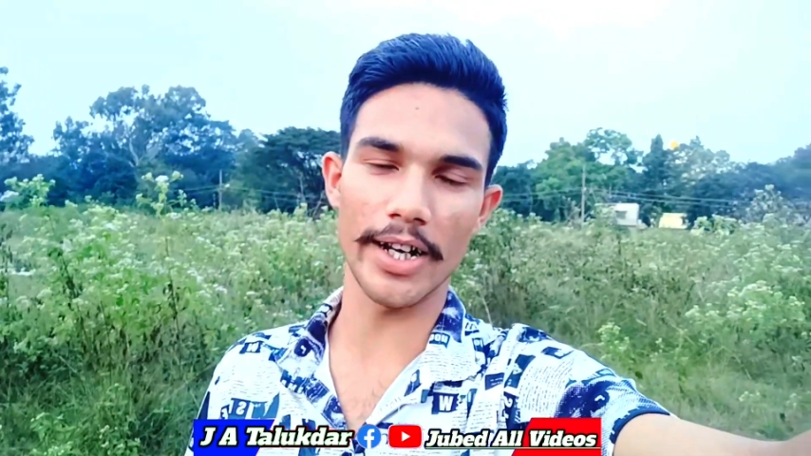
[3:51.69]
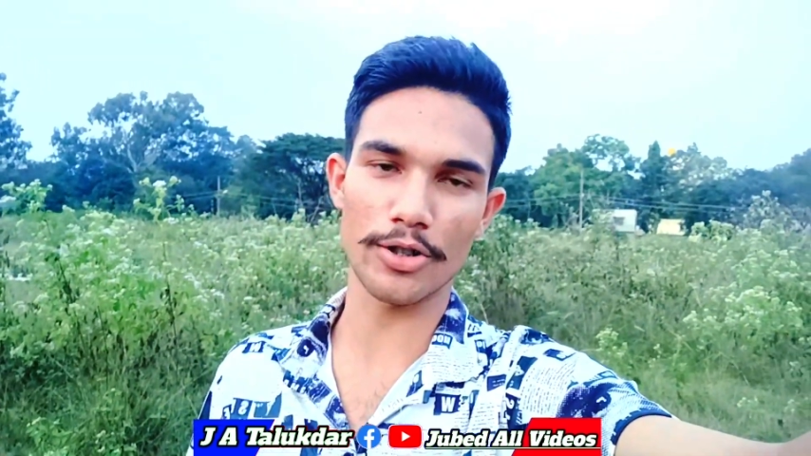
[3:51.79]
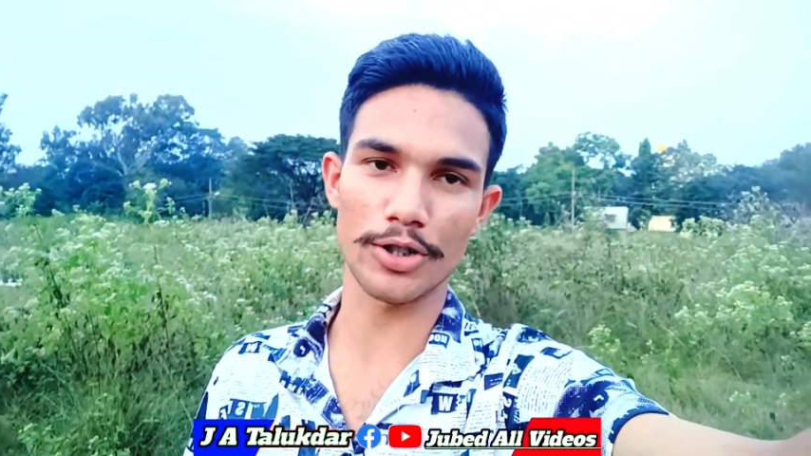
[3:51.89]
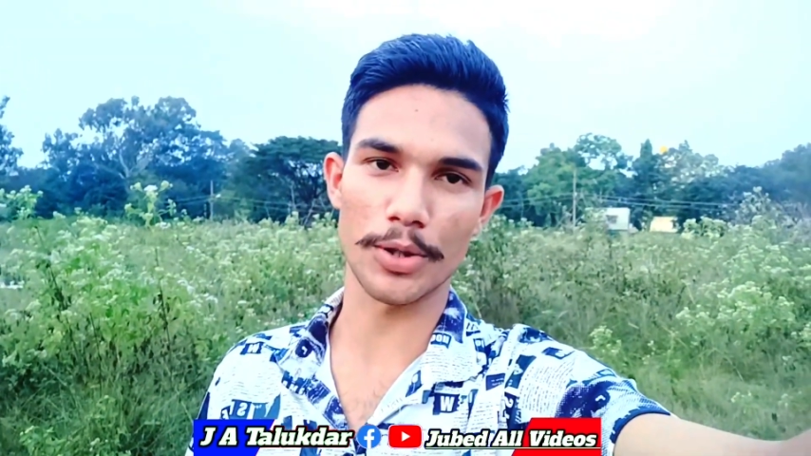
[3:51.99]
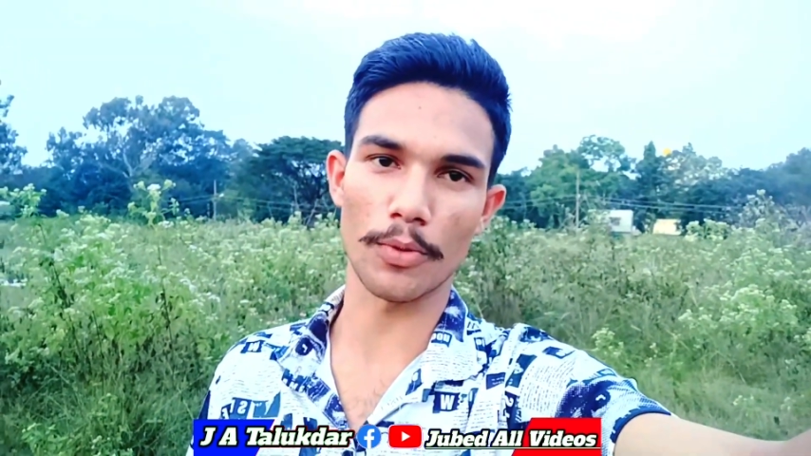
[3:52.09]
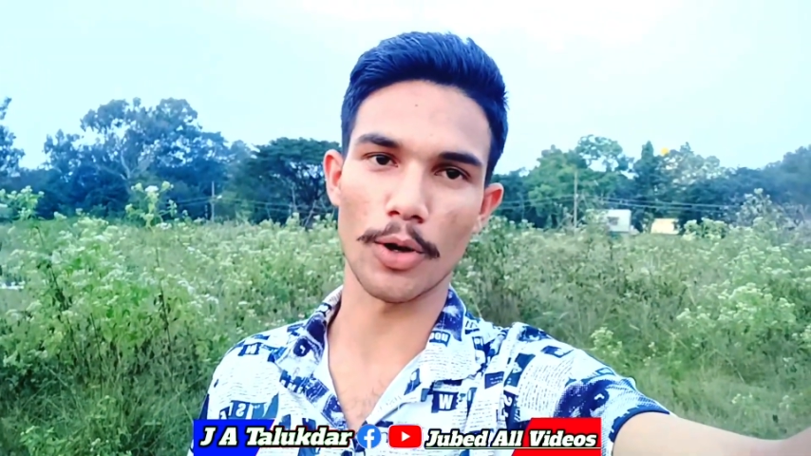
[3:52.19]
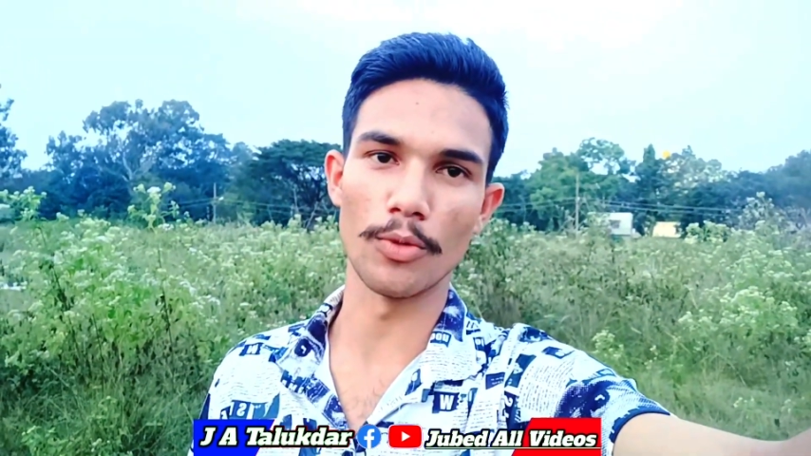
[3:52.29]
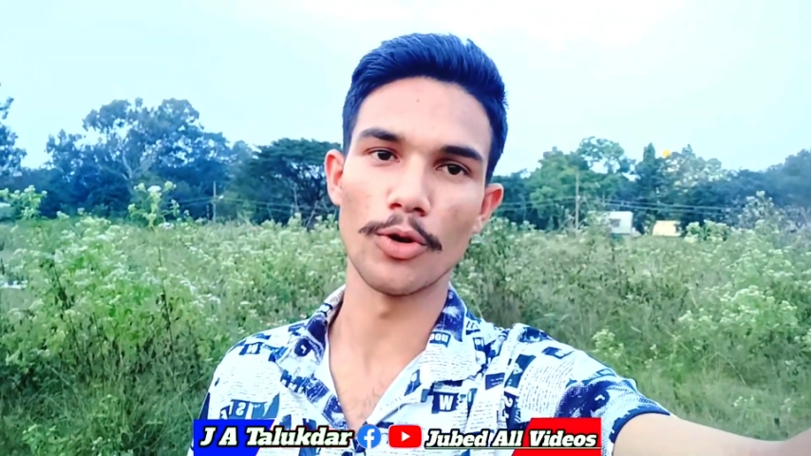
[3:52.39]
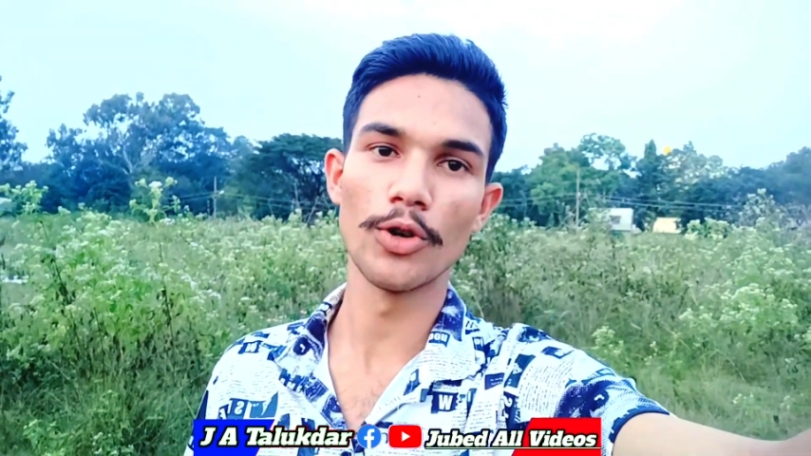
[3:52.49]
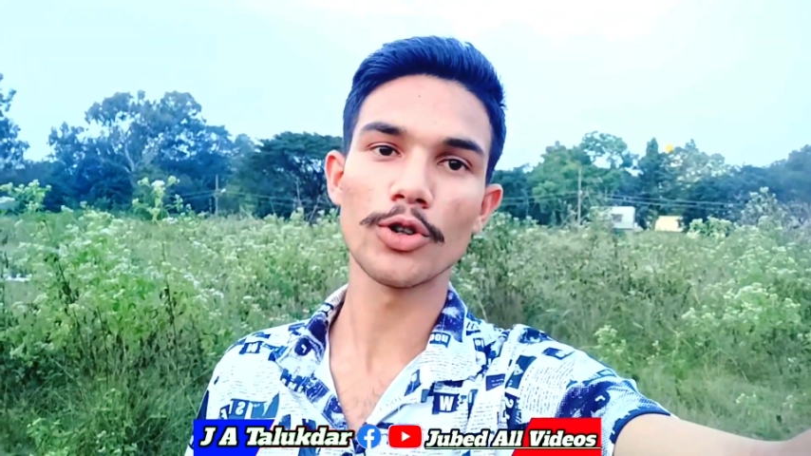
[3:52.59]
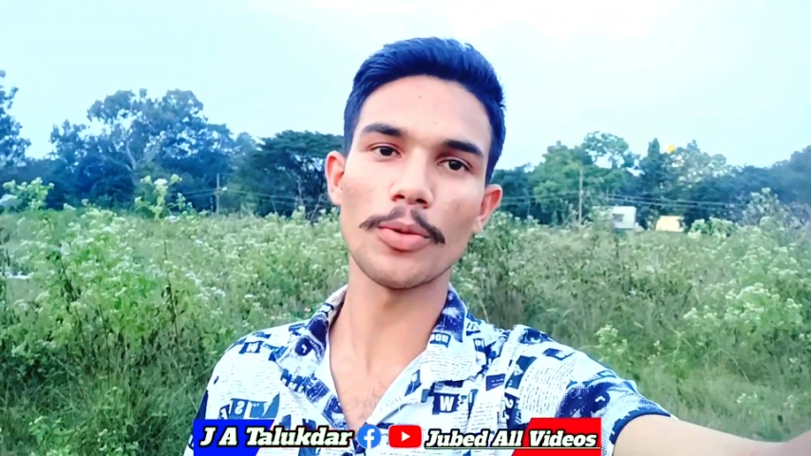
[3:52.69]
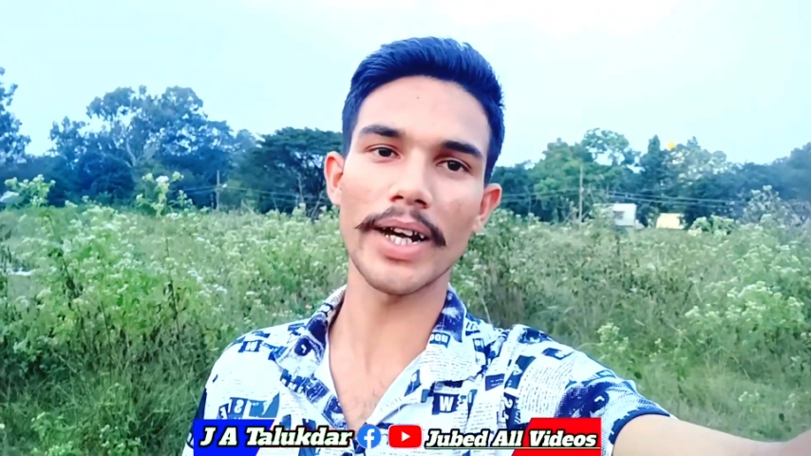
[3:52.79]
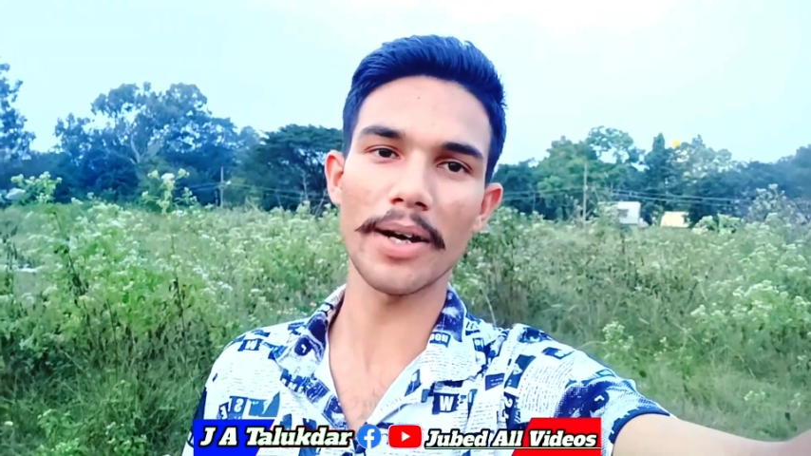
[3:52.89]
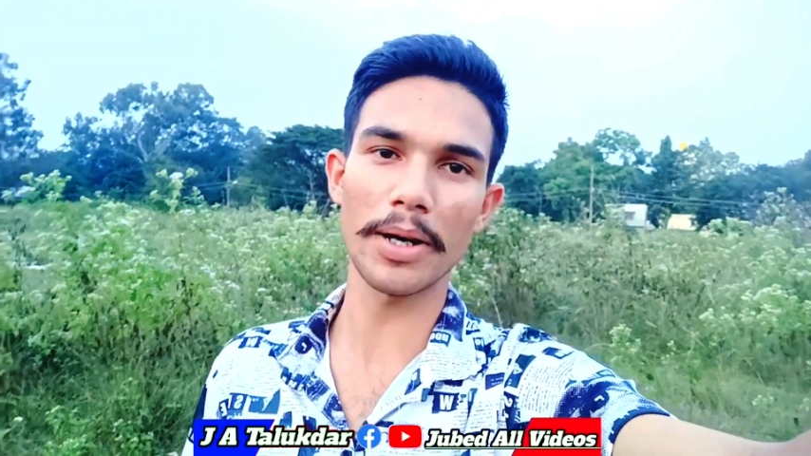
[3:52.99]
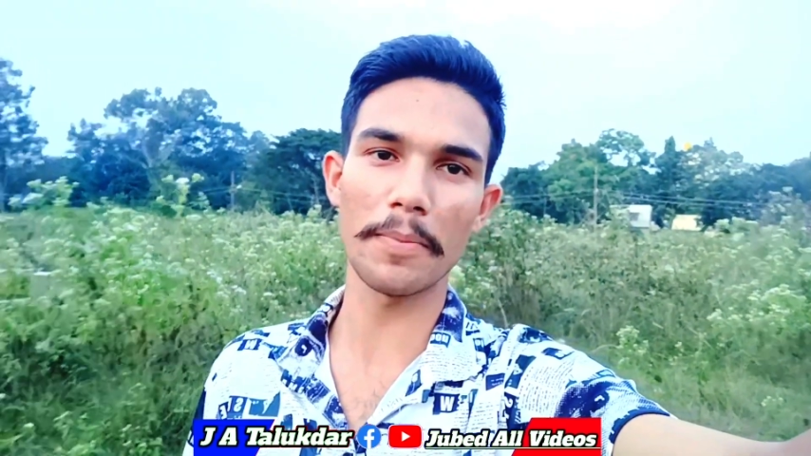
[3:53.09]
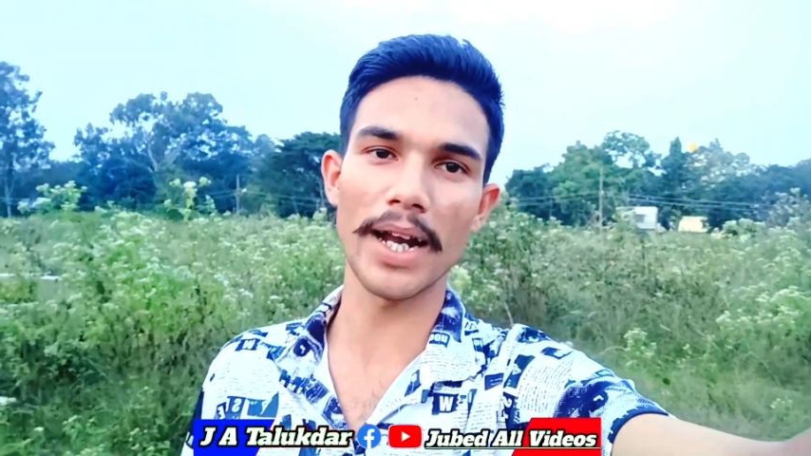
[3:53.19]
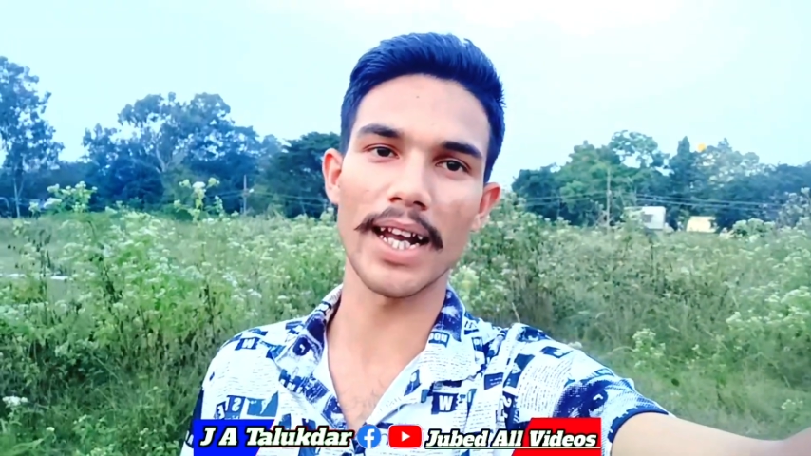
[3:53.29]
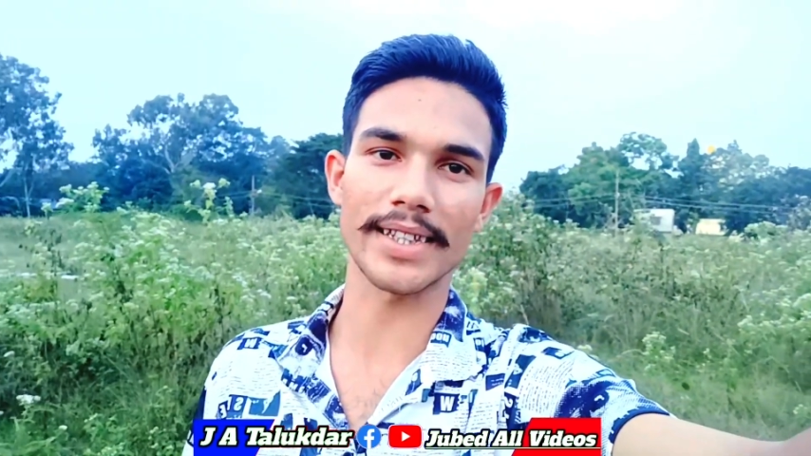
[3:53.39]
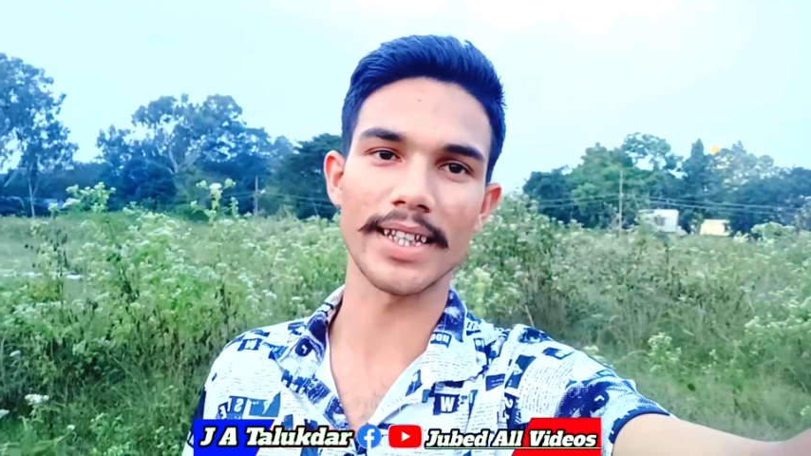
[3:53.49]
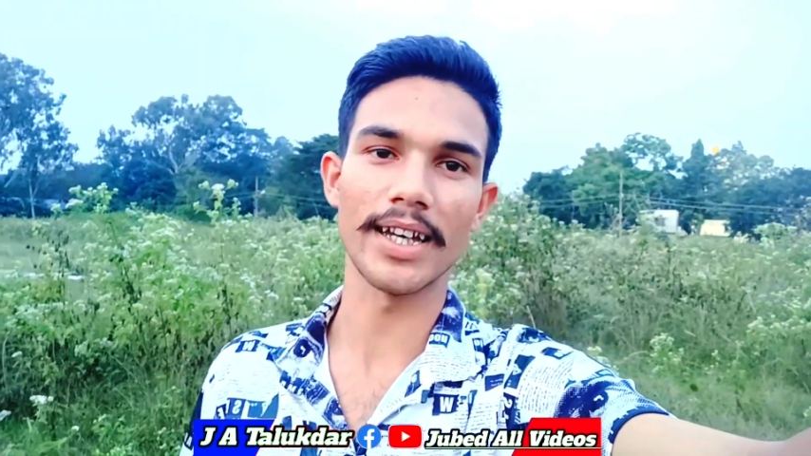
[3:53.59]
রিলেশনশিপ করমু তোমারে আমার ভাল
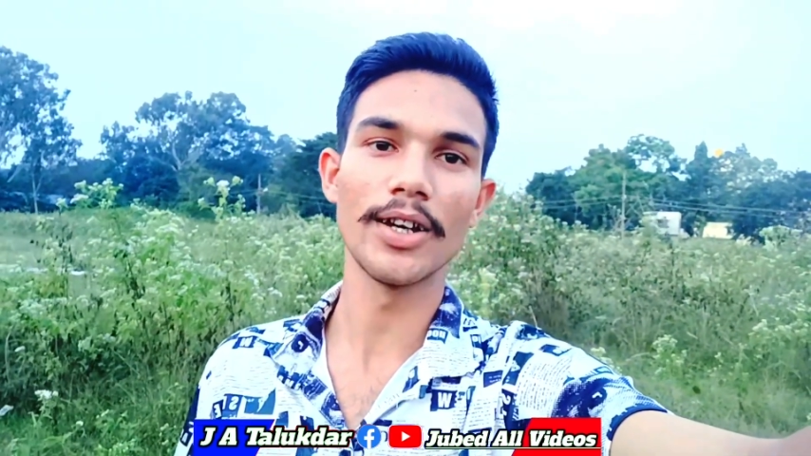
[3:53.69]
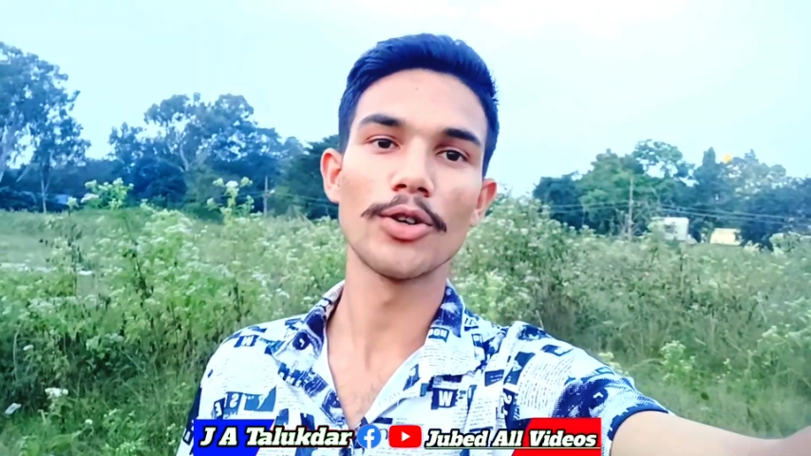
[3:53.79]
লাগছে